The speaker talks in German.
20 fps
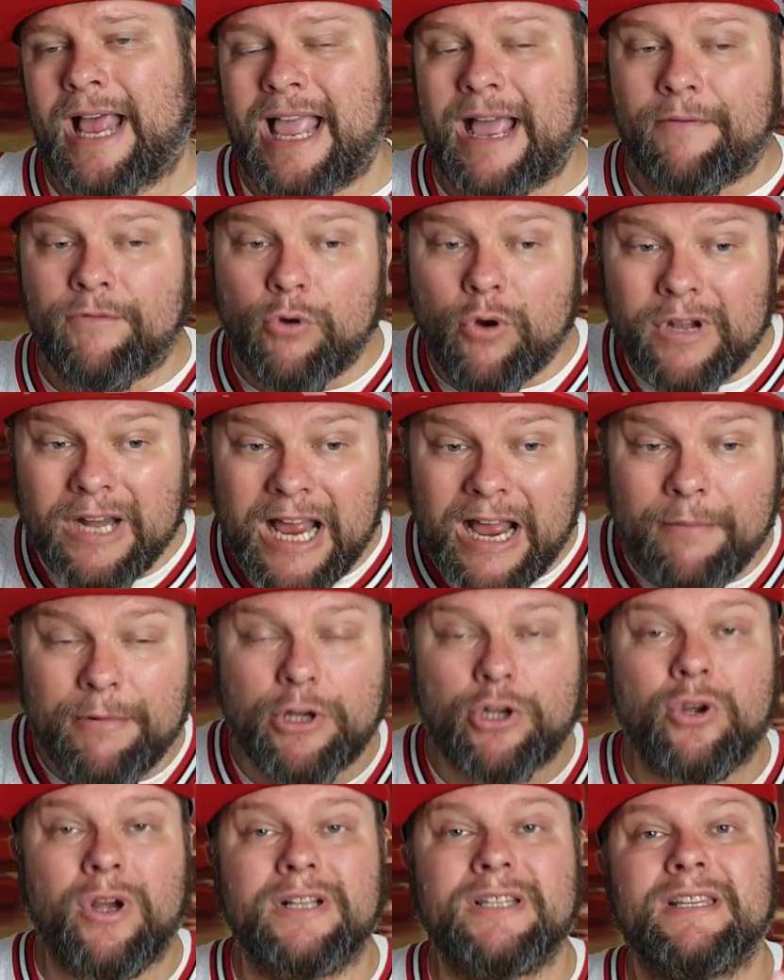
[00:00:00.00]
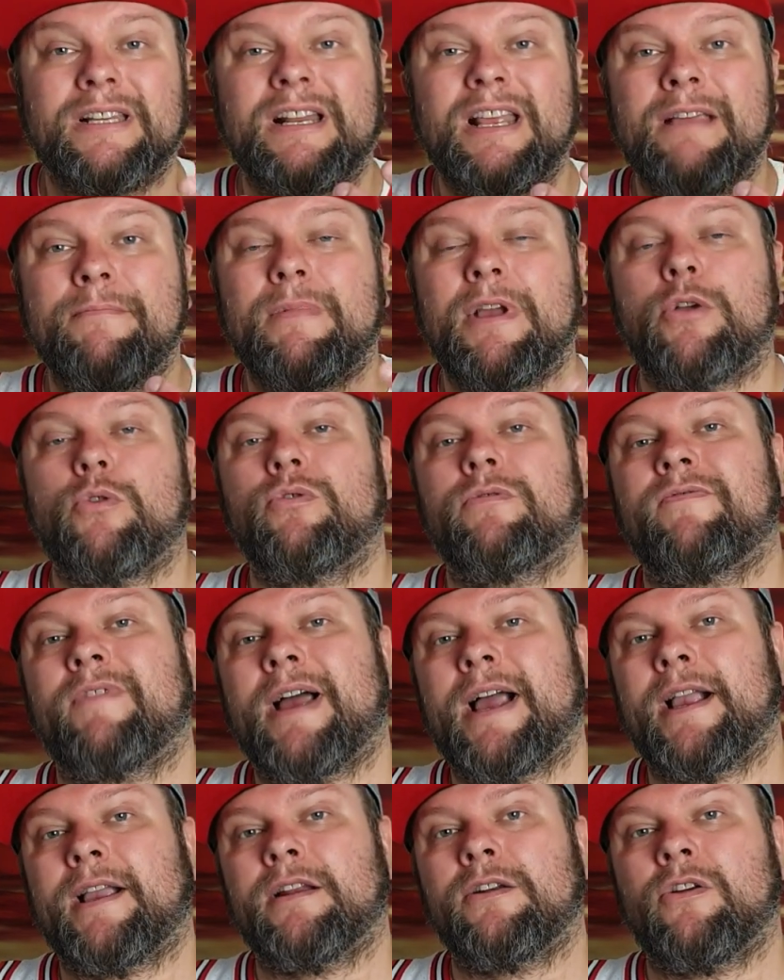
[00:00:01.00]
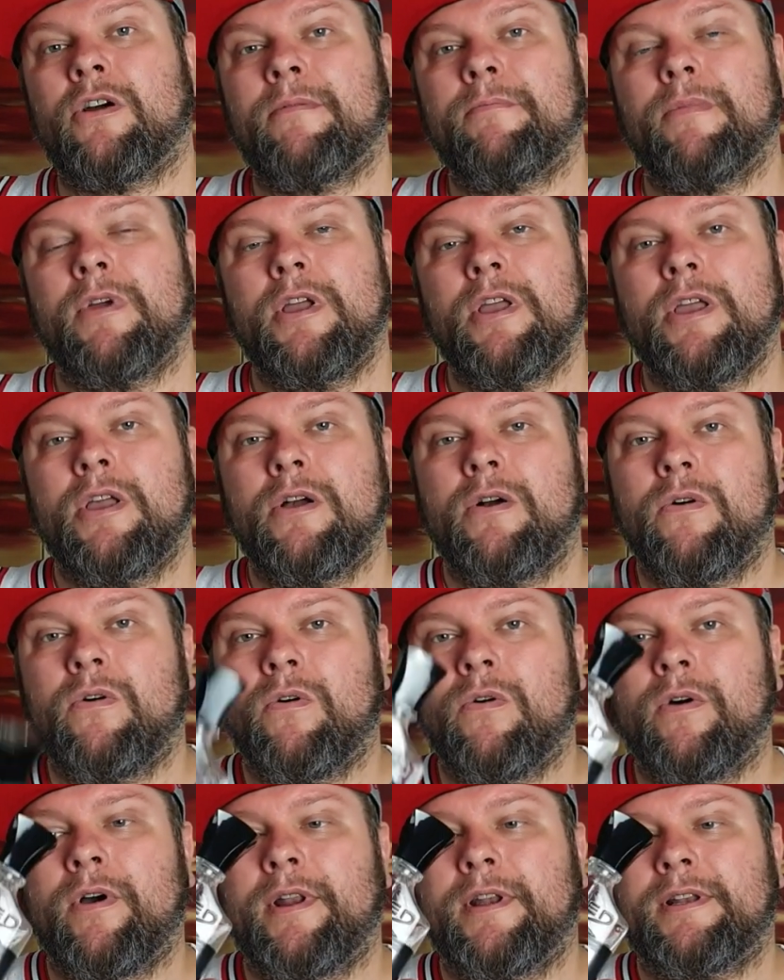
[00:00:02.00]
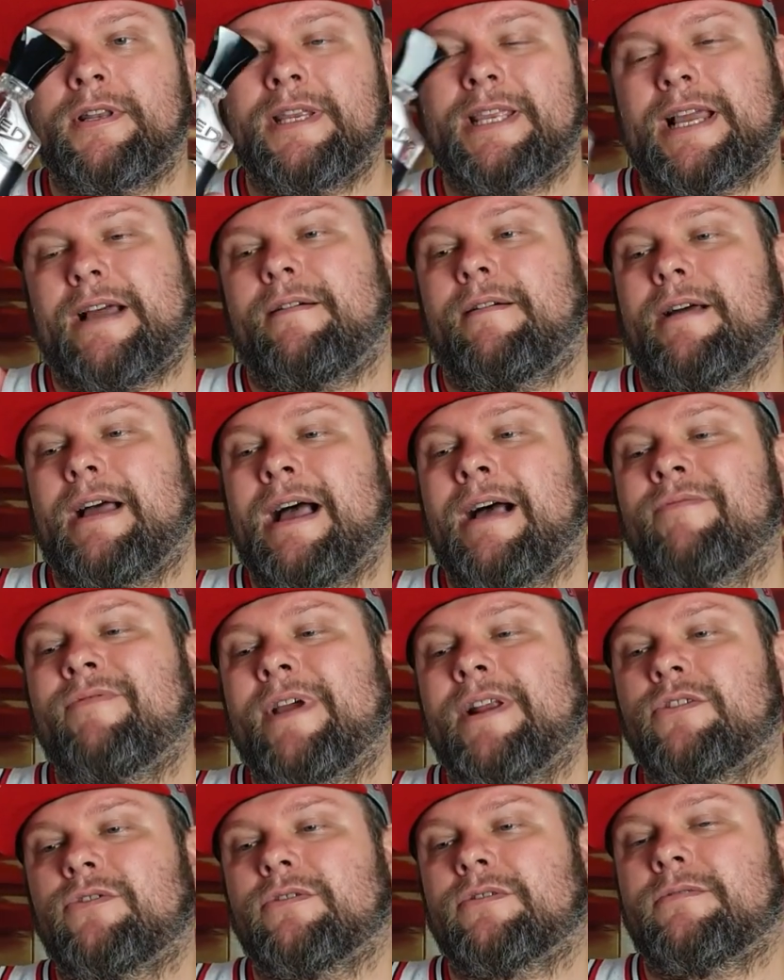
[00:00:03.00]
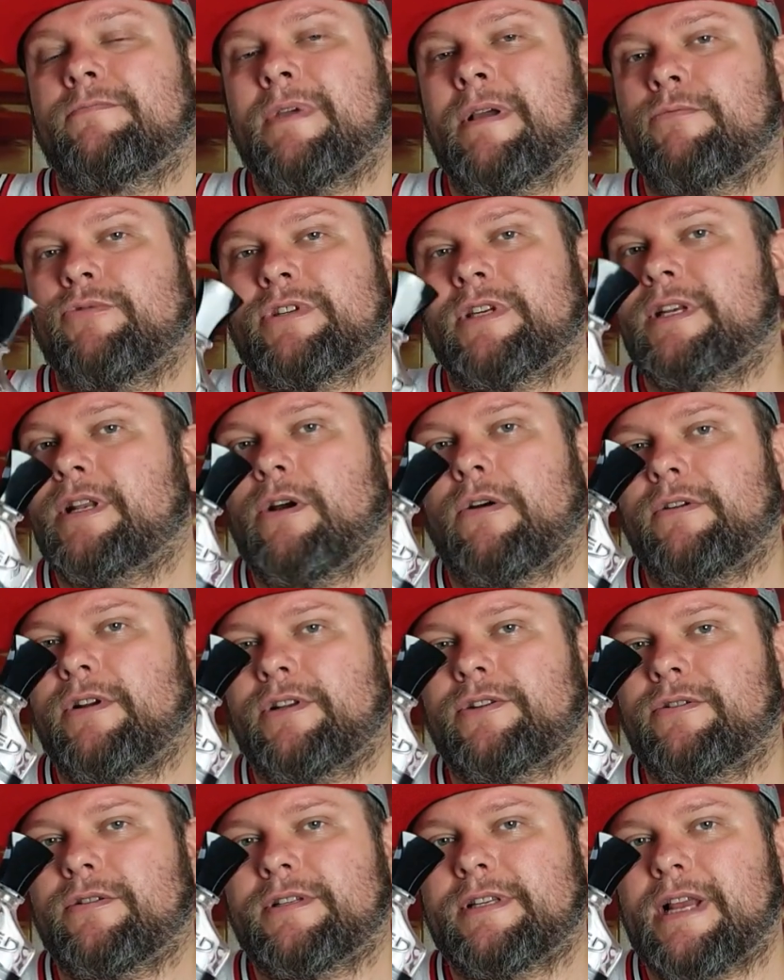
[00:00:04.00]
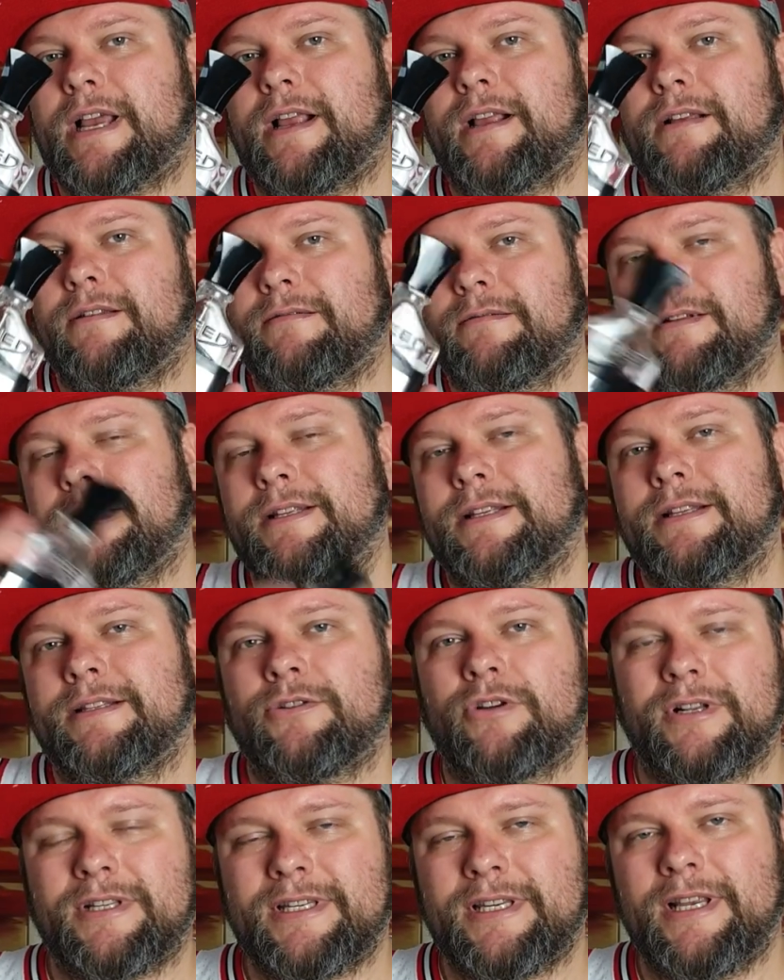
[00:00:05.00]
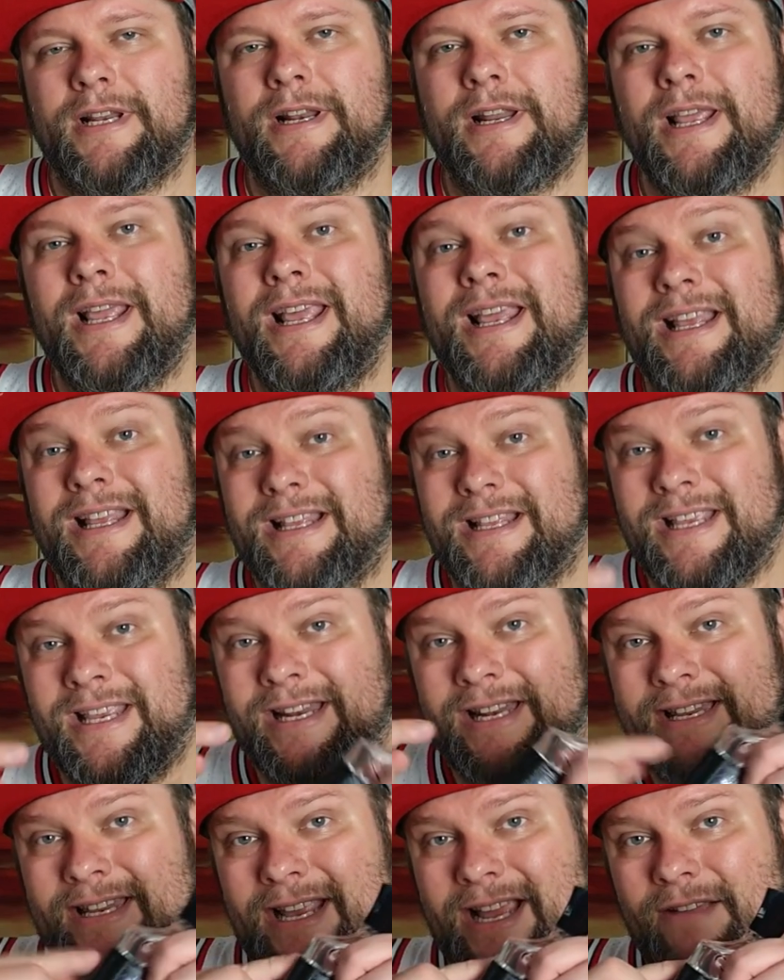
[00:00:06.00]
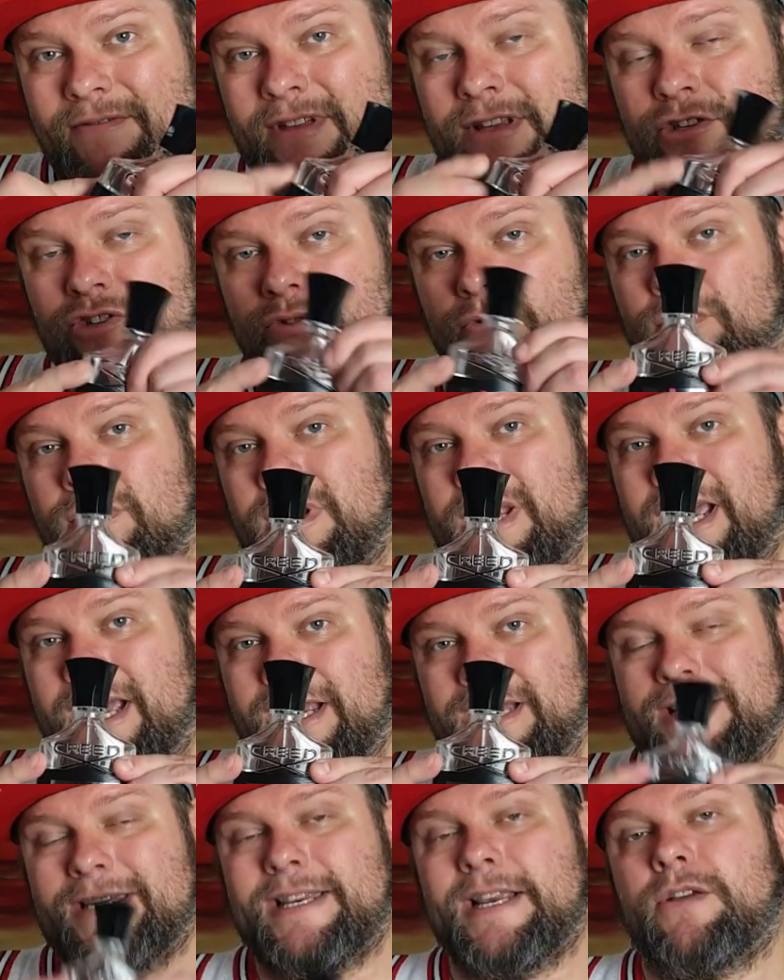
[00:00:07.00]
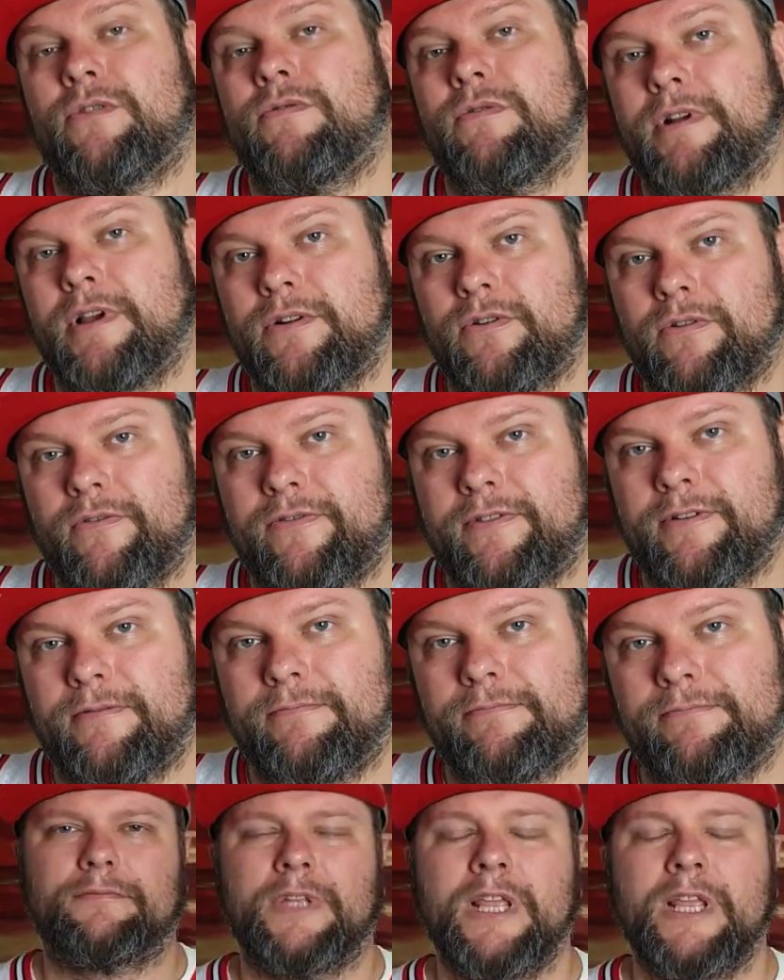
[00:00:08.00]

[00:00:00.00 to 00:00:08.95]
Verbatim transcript: Er wurde aber trotzdem immer gut wahrgenommen und ja, Aventus, mehr muss ich da auch nicht zu sagen. Trotzdem in der Version ein sehr cooler Duft.